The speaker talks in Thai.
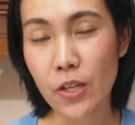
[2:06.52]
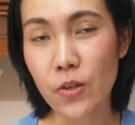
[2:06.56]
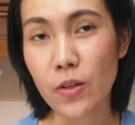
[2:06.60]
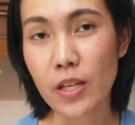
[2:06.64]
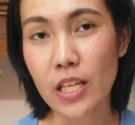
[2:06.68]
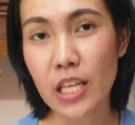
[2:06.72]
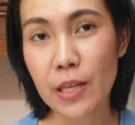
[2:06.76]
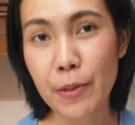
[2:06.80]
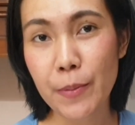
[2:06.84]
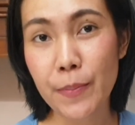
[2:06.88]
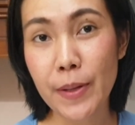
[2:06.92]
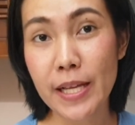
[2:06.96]
อยู่
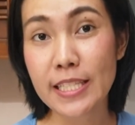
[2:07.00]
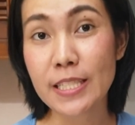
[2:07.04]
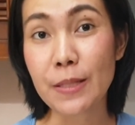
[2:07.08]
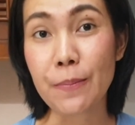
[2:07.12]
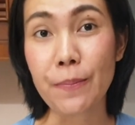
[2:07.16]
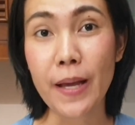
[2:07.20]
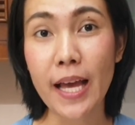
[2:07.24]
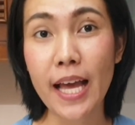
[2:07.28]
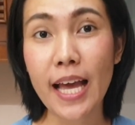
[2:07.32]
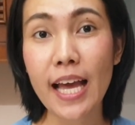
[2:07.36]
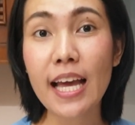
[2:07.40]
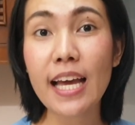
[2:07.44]
ที่ประมาณ สิบ
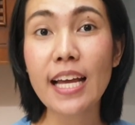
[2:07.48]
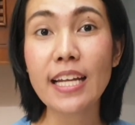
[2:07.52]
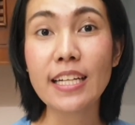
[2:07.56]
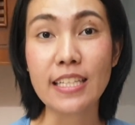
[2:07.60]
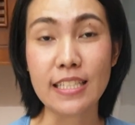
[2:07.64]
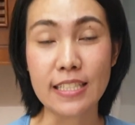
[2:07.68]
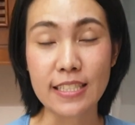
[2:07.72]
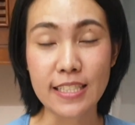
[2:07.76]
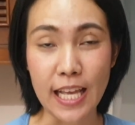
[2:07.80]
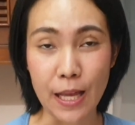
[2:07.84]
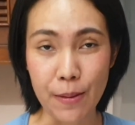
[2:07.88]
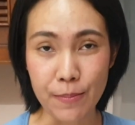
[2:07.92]
ห้าถึ
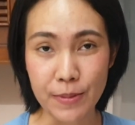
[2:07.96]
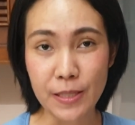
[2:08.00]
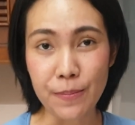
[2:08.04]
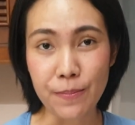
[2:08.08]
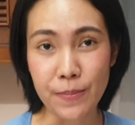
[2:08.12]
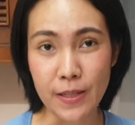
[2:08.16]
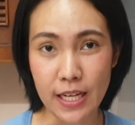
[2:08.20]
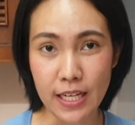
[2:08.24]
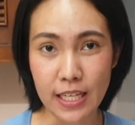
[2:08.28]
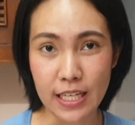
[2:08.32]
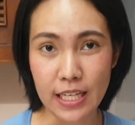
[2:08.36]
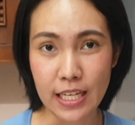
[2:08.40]
งสามสิบ
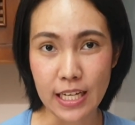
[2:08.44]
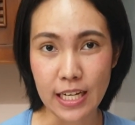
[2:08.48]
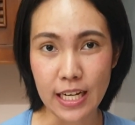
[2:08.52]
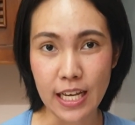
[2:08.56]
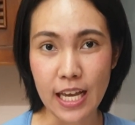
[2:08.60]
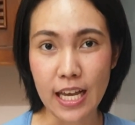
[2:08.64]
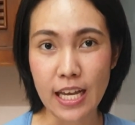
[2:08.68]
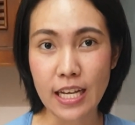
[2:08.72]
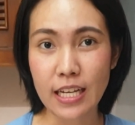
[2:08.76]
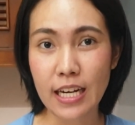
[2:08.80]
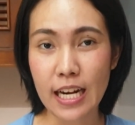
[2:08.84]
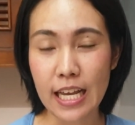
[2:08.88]
นาทีนะ
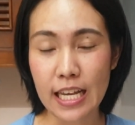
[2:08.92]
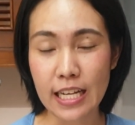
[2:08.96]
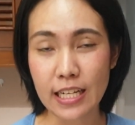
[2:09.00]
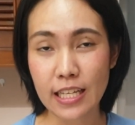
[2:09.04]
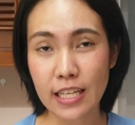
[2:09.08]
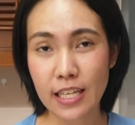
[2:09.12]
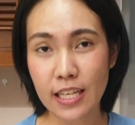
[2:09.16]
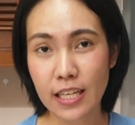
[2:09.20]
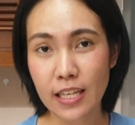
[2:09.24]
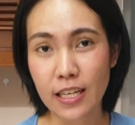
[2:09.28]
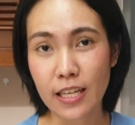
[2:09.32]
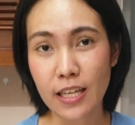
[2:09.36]
คะใคร
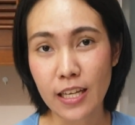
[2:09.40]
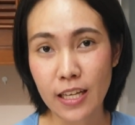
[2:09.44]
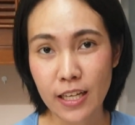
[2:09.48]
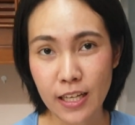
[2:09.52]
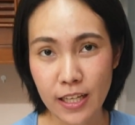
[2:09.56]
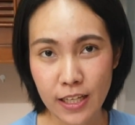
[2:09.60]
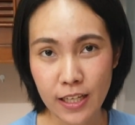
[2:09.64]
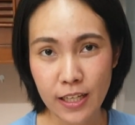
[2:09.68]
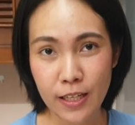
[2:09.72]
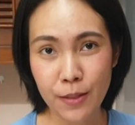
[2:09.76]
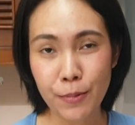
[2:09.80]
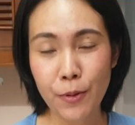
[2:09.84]
ที่
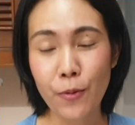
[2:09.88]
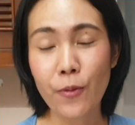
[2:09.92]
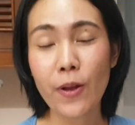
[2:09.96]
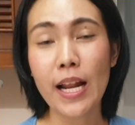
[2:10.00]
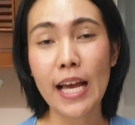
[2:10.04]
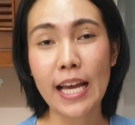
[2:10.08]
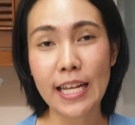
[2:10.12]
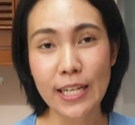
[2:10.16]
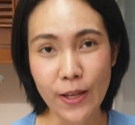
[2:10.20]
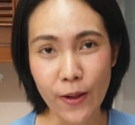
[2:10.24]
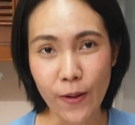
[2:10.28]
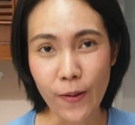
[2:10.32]
มีเว
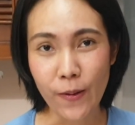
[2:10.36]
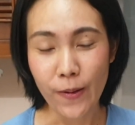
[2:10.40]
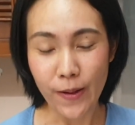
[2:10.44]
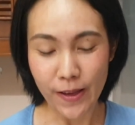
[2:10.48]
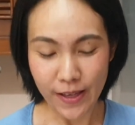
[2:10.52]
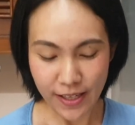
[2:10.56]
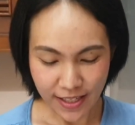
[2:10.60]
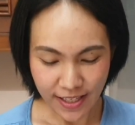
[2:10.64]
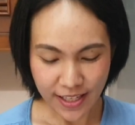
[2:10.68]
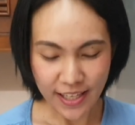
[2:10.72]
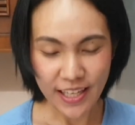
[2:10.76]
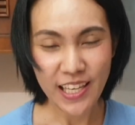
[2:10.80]
ลาน้อย
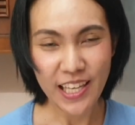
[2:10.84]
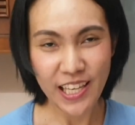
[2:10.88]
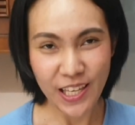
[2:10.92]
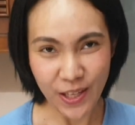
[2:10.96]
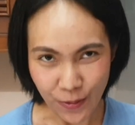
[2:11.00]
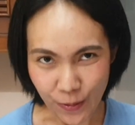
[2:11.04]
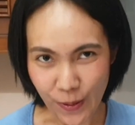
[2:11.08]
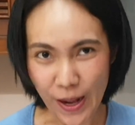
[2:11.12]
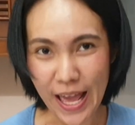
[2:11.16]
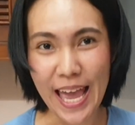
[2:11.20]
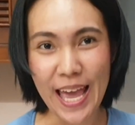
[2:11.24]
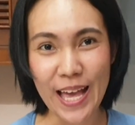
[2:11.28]
หิ
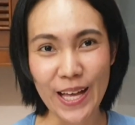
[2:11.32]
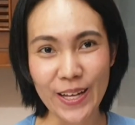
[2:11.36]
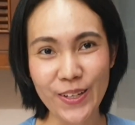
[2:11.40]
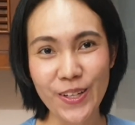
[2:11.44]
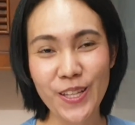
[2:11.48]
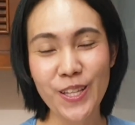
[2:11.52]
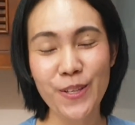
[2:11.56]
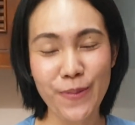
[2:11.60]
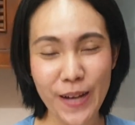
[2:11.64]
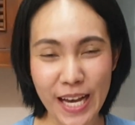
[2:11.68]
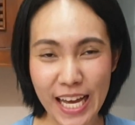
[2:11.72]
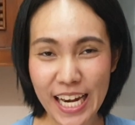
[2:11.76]
วแล้ว
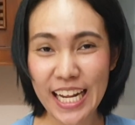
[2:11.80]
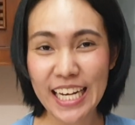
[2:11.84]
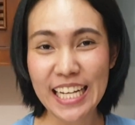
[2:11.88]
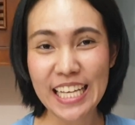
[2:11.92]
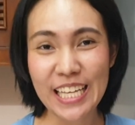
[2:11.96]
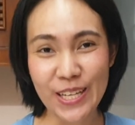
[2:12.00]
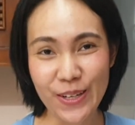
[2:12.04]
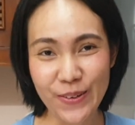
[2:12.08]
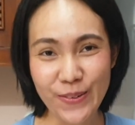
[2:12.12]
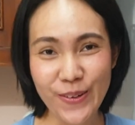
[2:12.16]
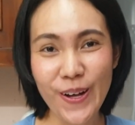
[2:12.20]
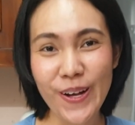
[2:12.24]
สิบห้านาที
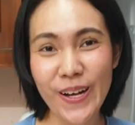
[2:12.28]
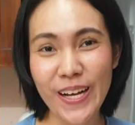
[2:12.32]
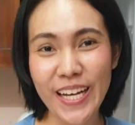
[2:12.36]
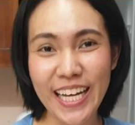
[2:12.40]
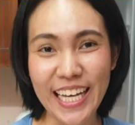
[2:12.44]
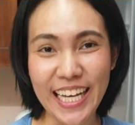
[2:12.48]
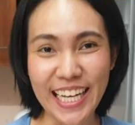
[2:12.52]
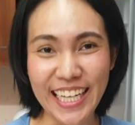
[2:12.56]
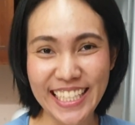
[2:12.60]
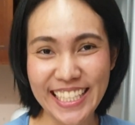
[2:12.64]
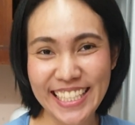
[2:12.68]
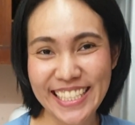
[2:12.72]
ก็พอ
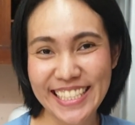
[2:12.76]
ค่ะ